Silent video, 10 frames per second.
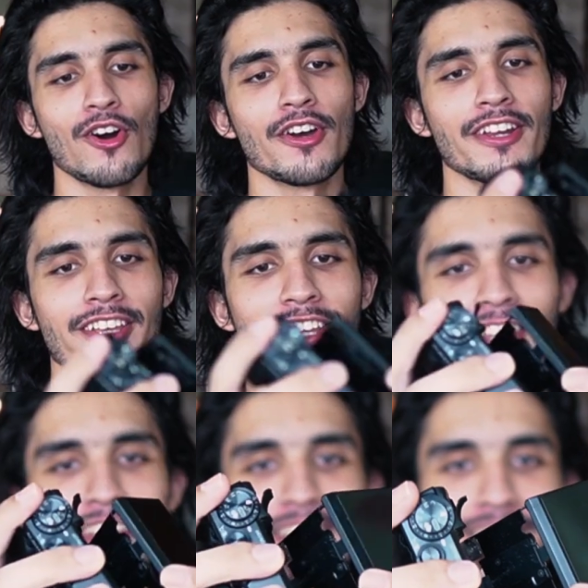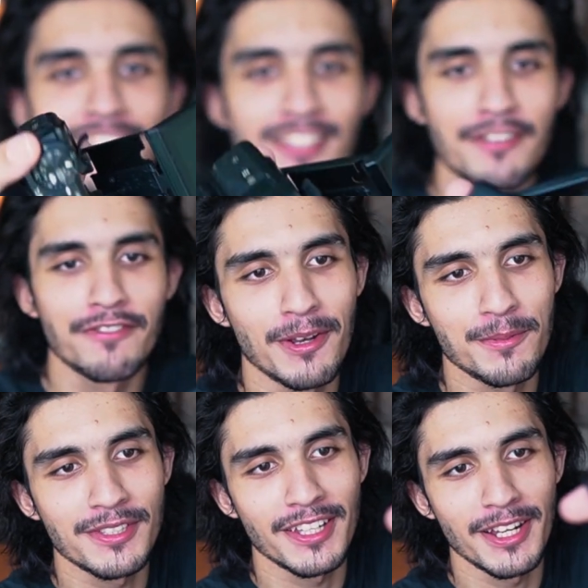और ये देखें इसकी फ्लिप
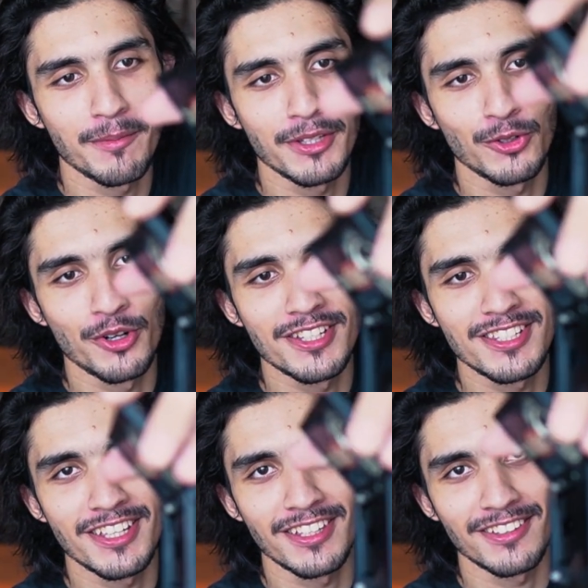स्क्रीन भी थोड़ी सी